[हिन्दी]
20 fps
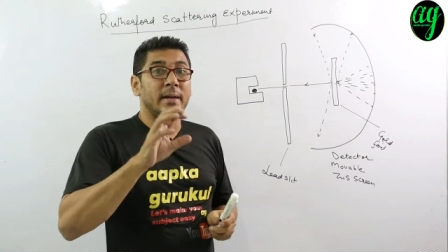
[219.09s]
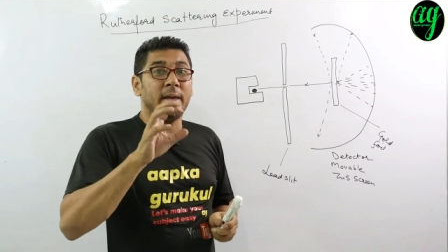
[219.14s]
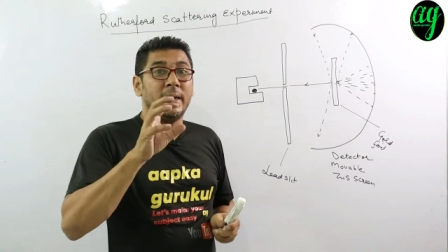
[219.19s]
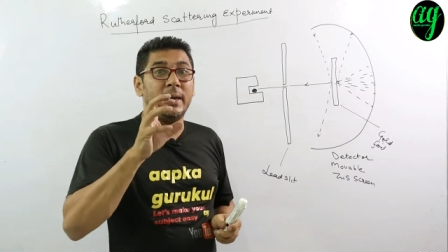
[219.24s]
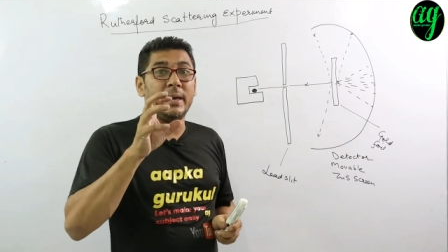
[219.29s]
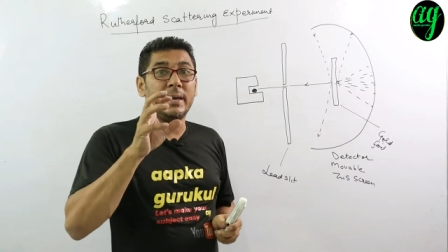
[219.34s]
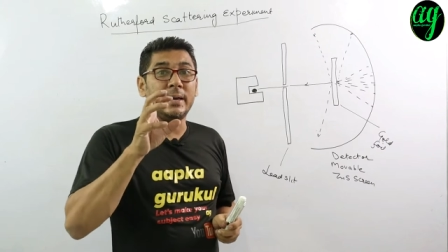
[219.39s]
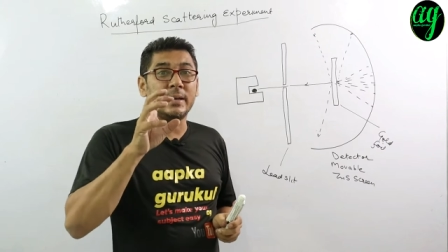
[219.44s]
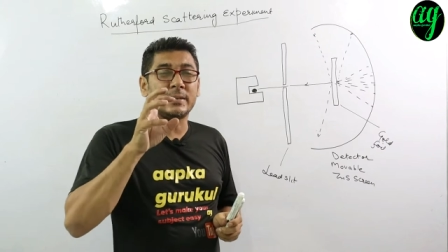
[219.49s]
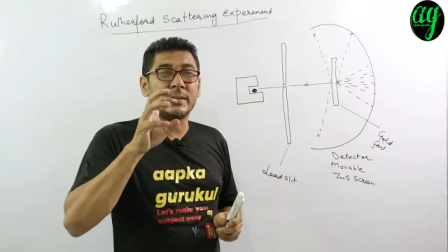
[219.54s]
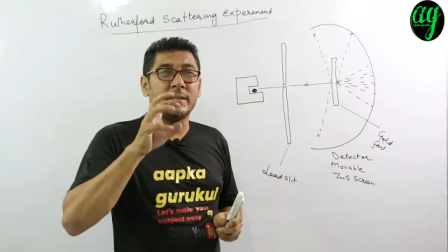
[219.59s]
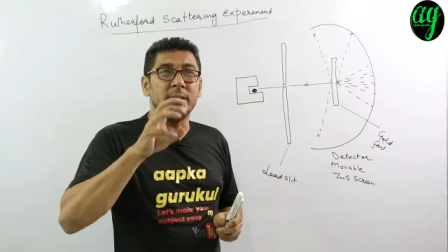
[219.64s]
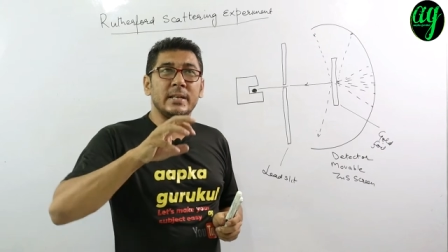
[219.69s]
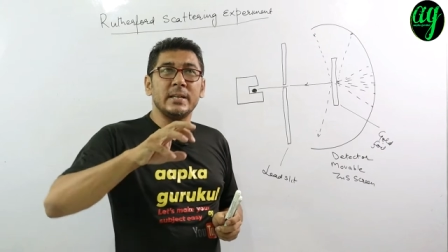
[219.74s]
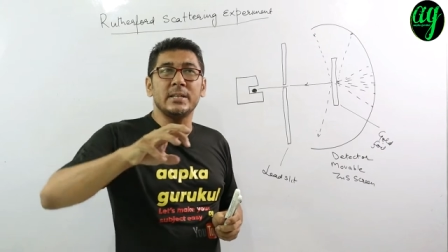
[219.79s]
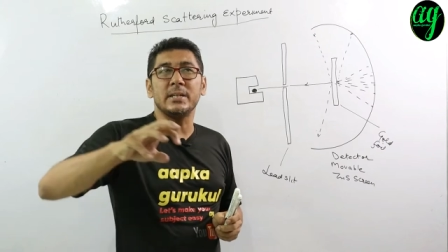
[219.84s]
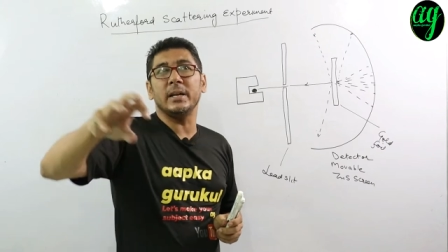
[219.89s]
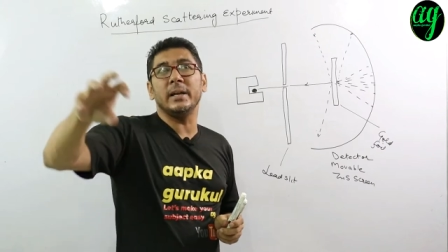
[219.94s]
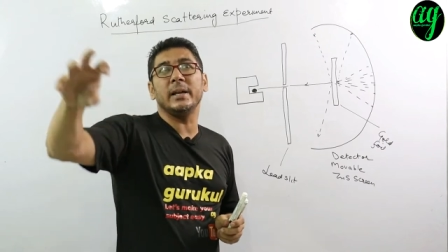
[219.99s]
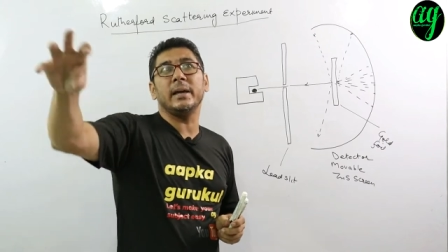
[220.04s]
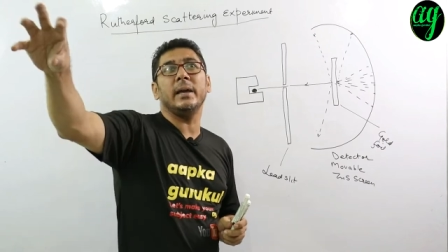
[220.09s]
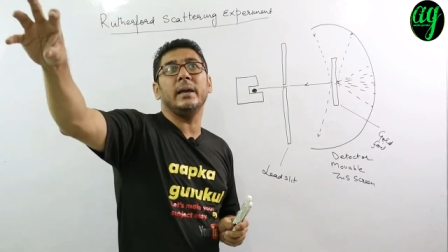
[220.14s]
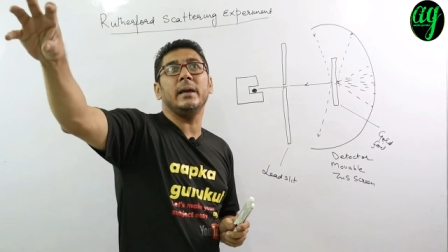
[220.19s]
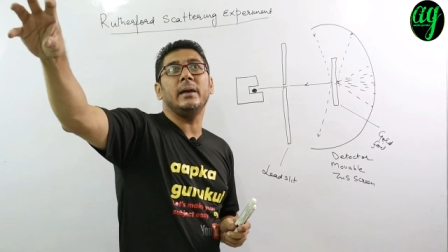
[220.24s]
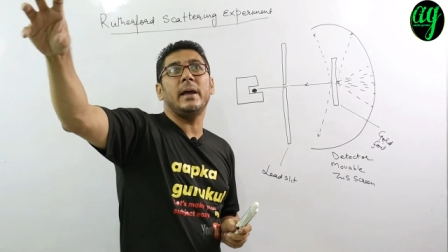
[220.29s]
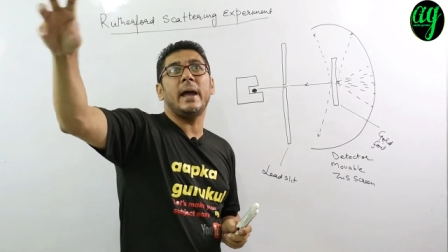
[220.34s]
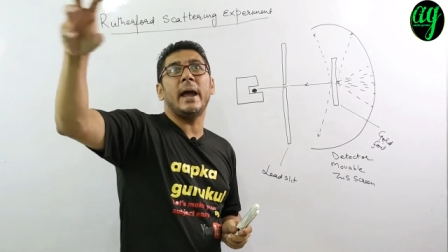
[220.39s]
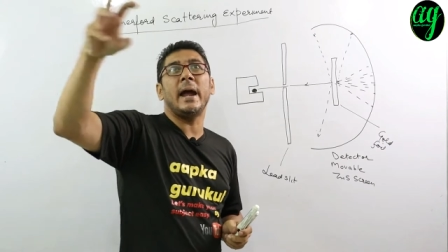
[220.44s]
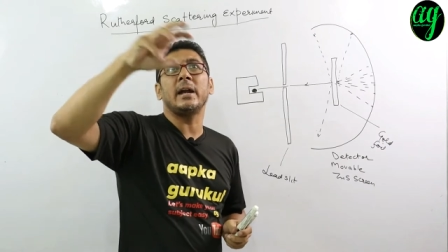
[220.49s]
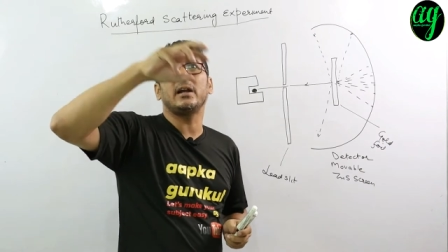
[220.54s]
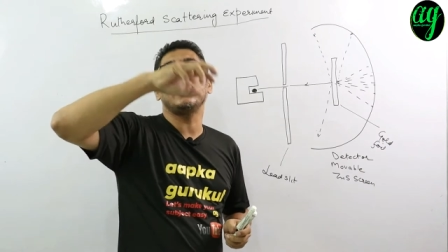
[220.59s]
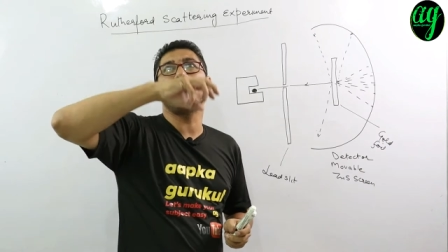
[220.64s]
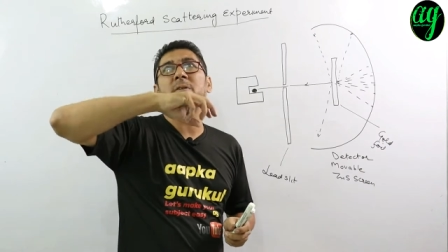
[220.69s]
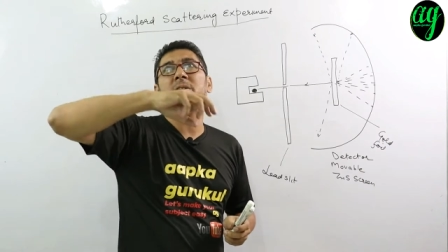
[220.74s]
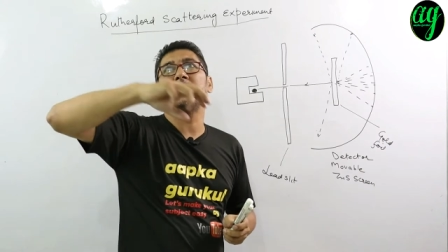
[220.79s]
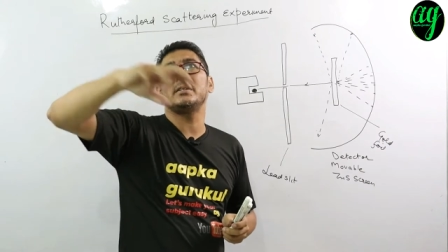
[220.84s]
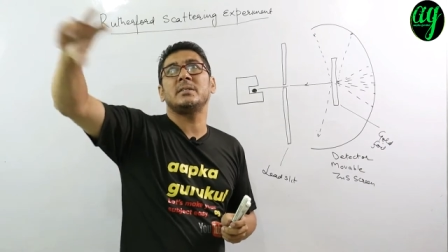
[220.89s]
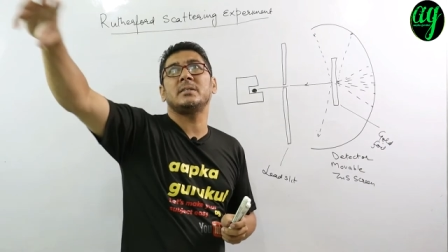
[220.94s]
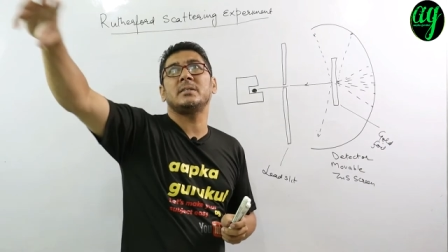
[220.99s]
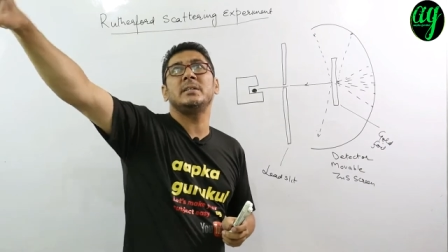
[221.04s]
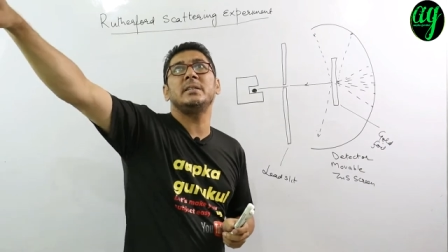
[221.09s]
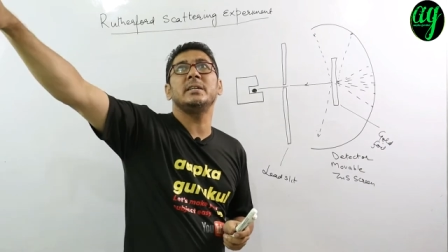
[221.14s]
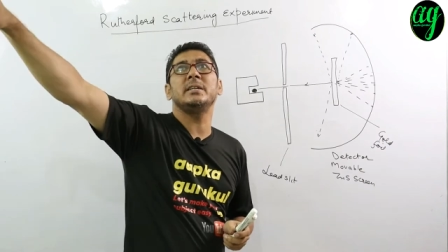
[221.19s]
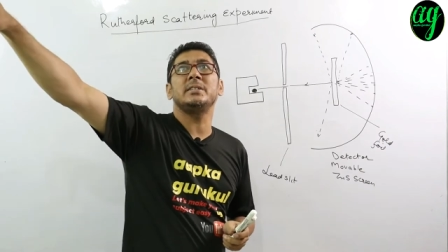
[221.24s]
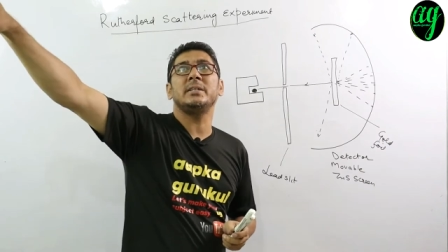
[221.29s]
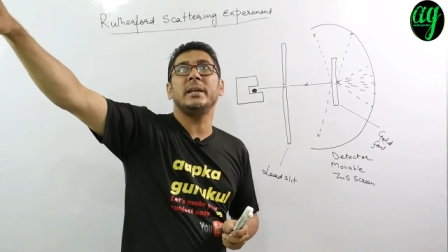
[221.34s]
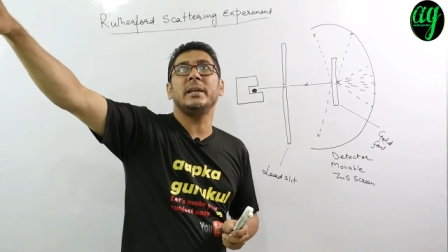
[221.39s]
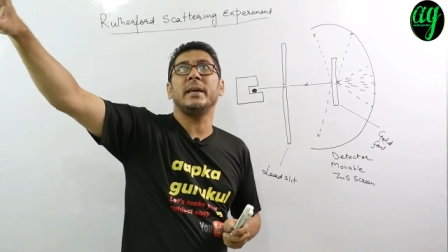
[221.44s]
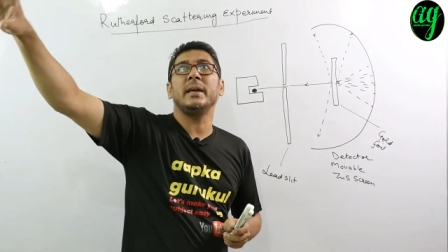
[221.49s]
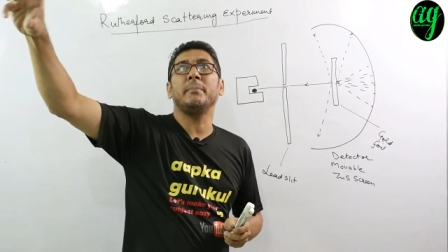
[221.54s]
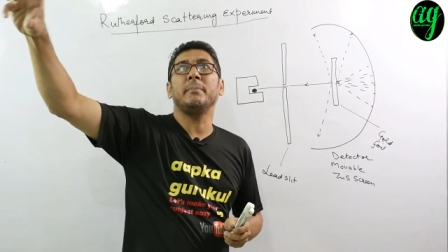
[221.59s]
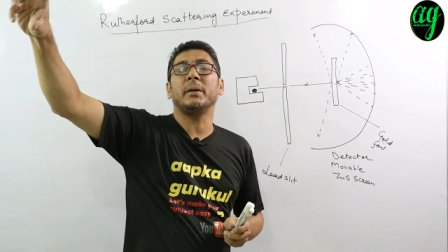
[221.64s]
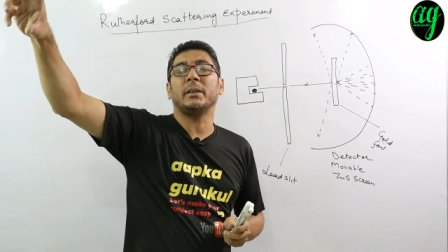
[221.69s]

कि सीधे चले गए एटम इससे सीधे चले गए